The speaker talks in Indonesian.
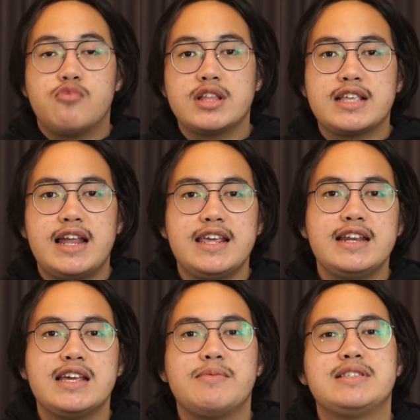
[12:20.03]
Buat
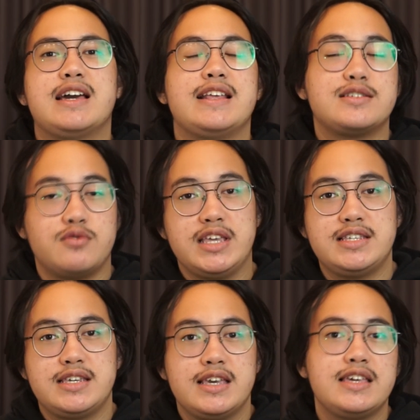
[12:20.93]
kalian yang mencari Switch,